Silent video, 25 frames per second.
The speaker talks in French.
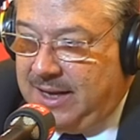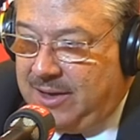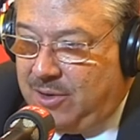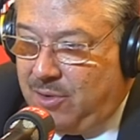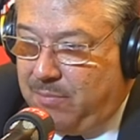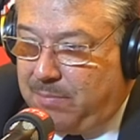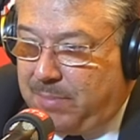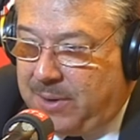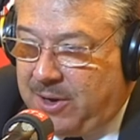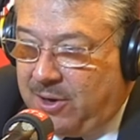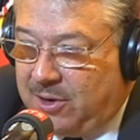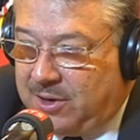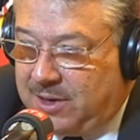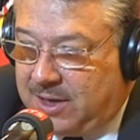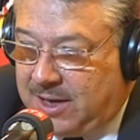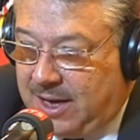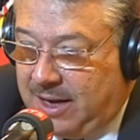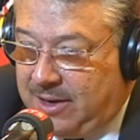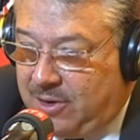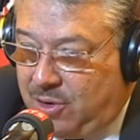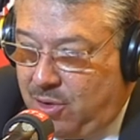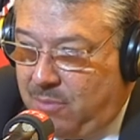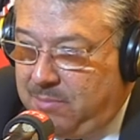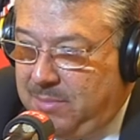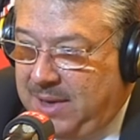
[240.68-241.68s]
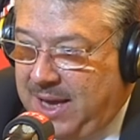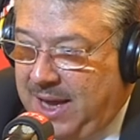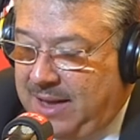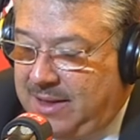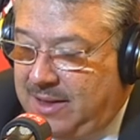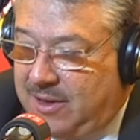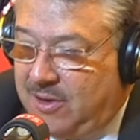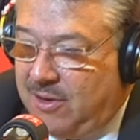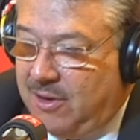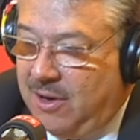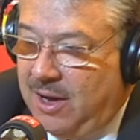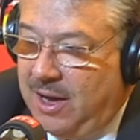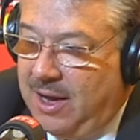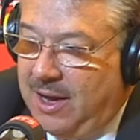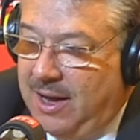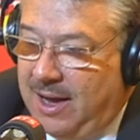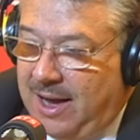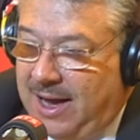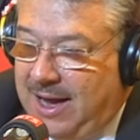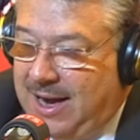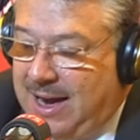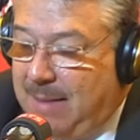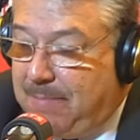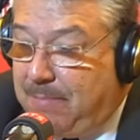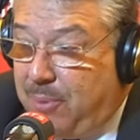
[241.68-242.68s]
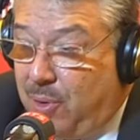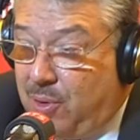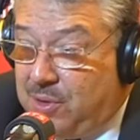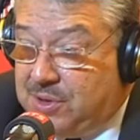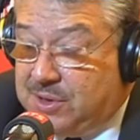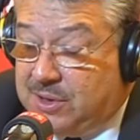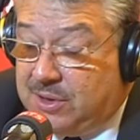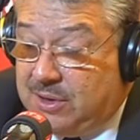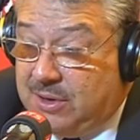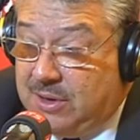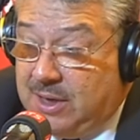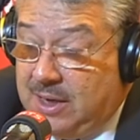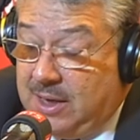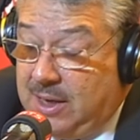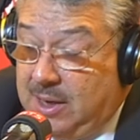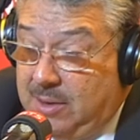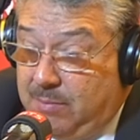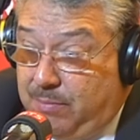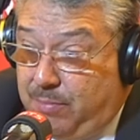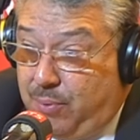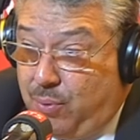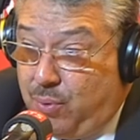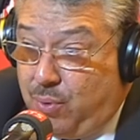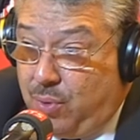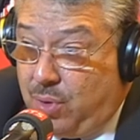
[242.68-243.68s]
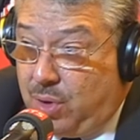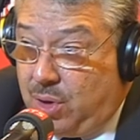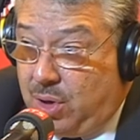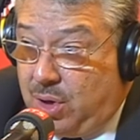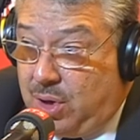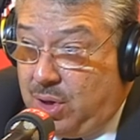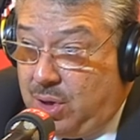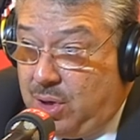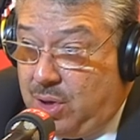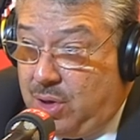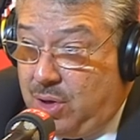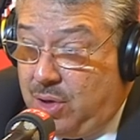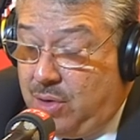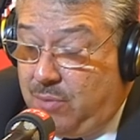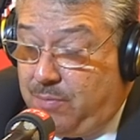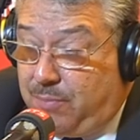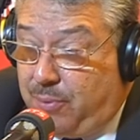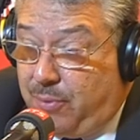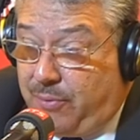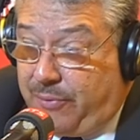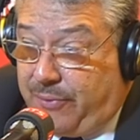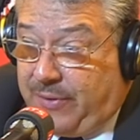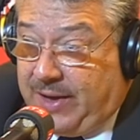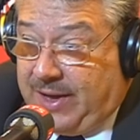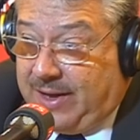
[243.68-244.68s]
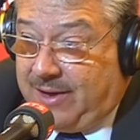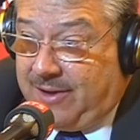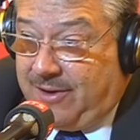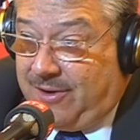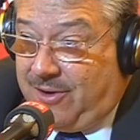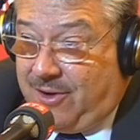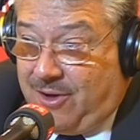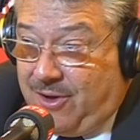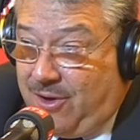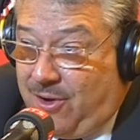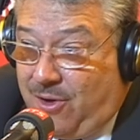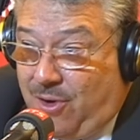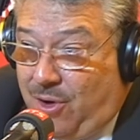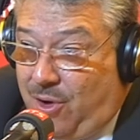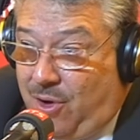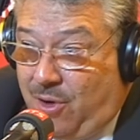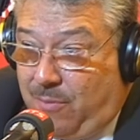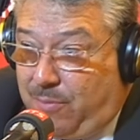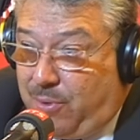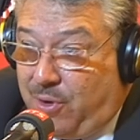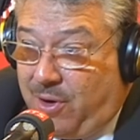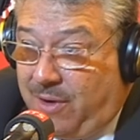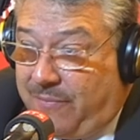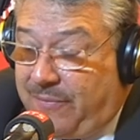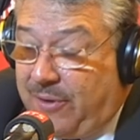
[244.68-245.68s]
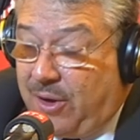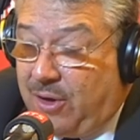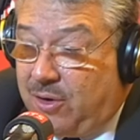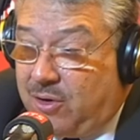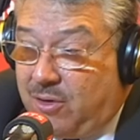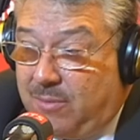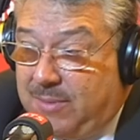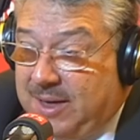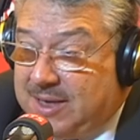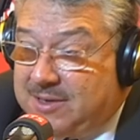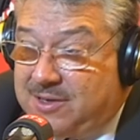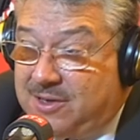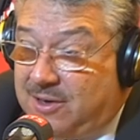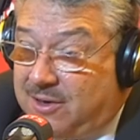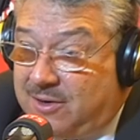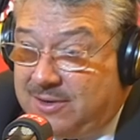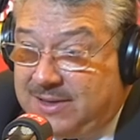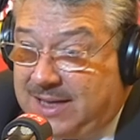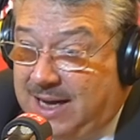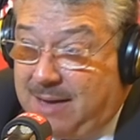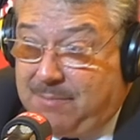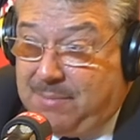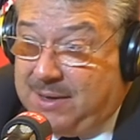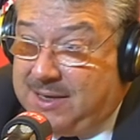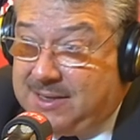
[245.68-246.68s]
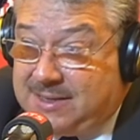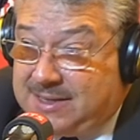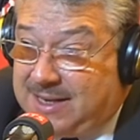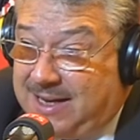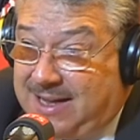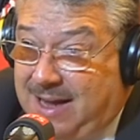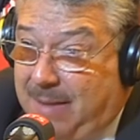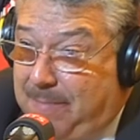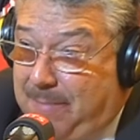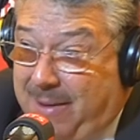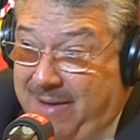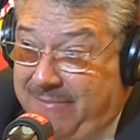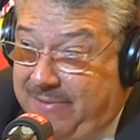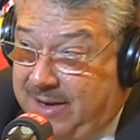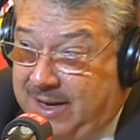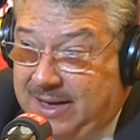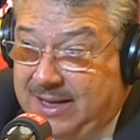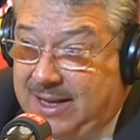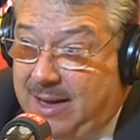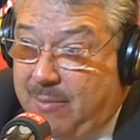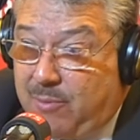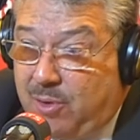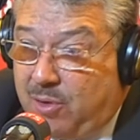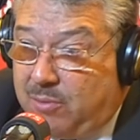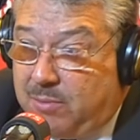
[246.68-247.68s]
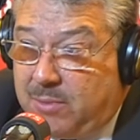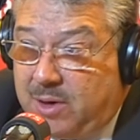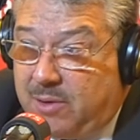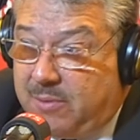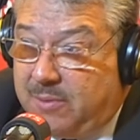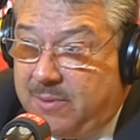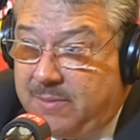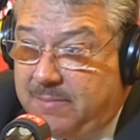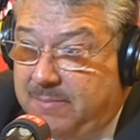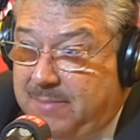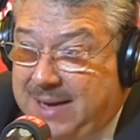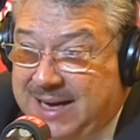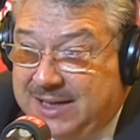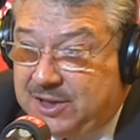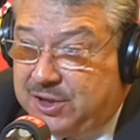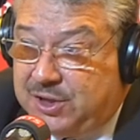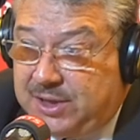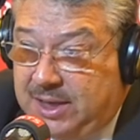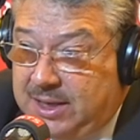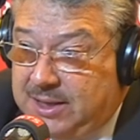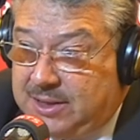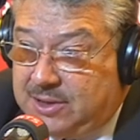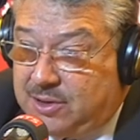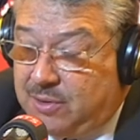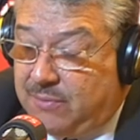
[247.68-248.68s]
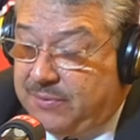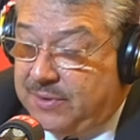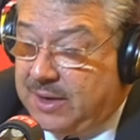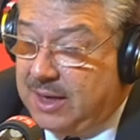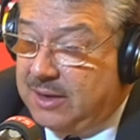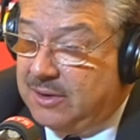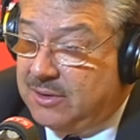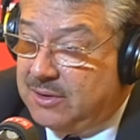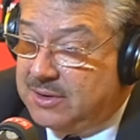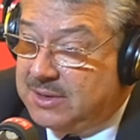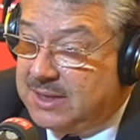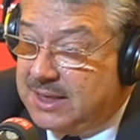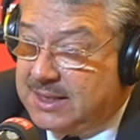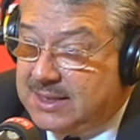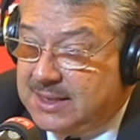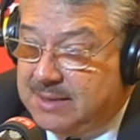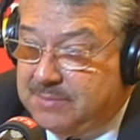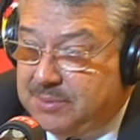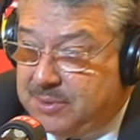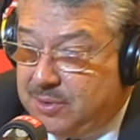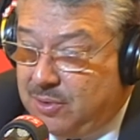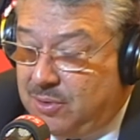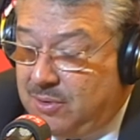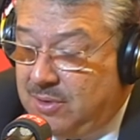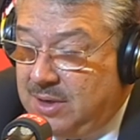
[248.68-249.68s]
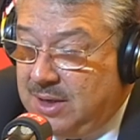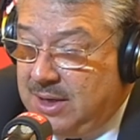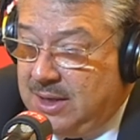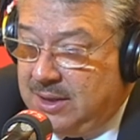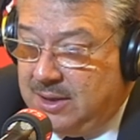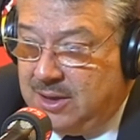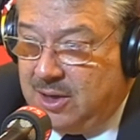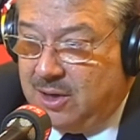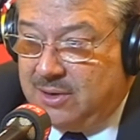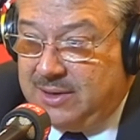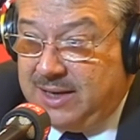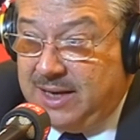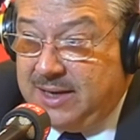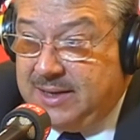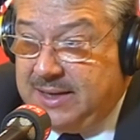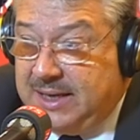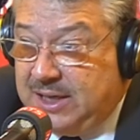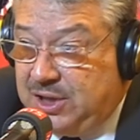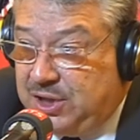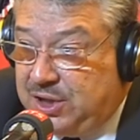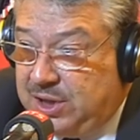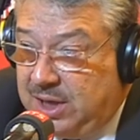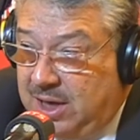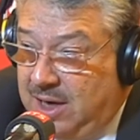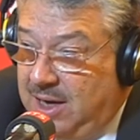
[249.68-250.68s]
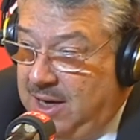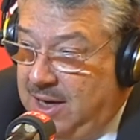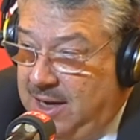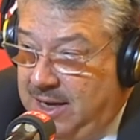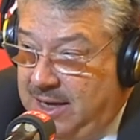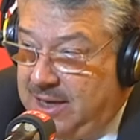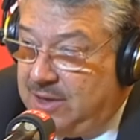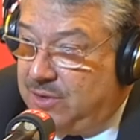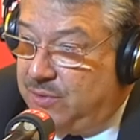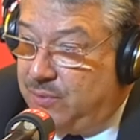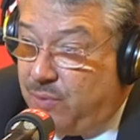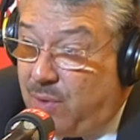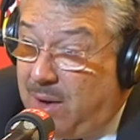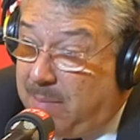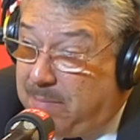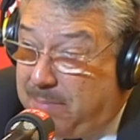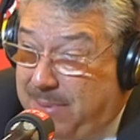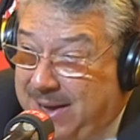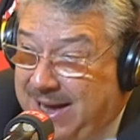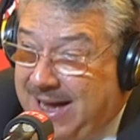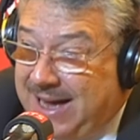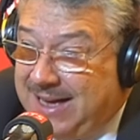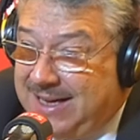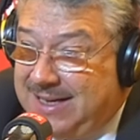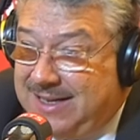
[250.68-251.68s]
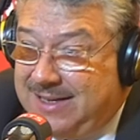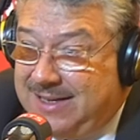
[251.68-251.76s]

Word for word: de prendre quelques miettes à la poste pour, euh, pour, faire, pour en faire un commerce rentable. Ça n'a pas véritablement marché, sauf quelques exceptions dans des niches. Et je vois pas